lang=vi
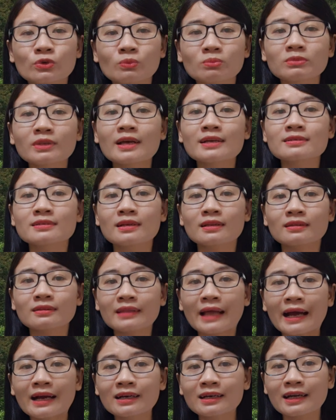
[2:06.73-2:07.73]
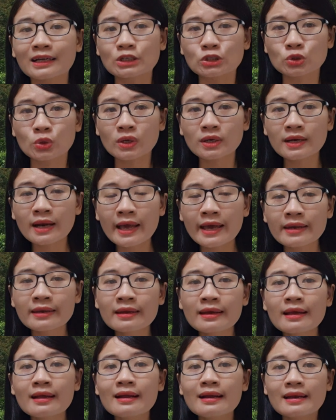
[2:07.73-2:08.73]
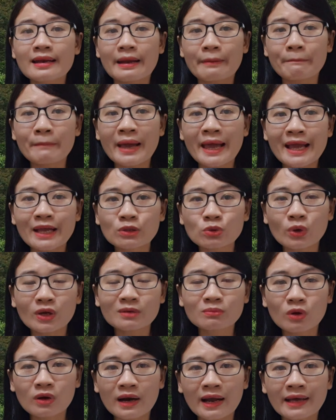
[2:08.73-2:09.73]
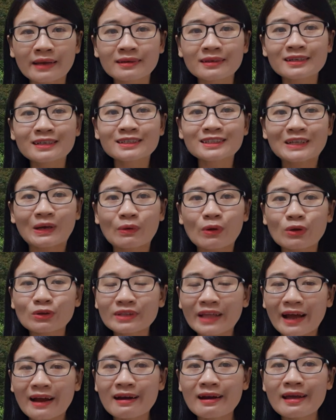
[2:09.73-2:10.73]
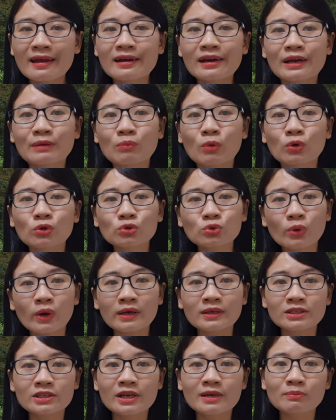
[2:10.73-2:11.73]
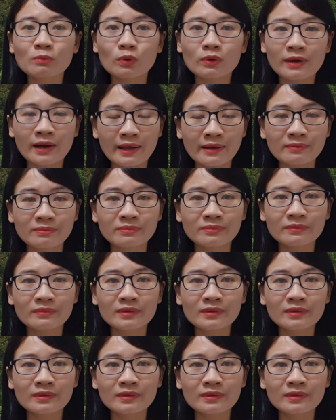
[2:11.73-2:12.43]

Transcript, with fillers: chúng ta sẽ tăng tần suất lên là 3 tuần một lần, sau đó tăng lên là 4 tuần trên một lần.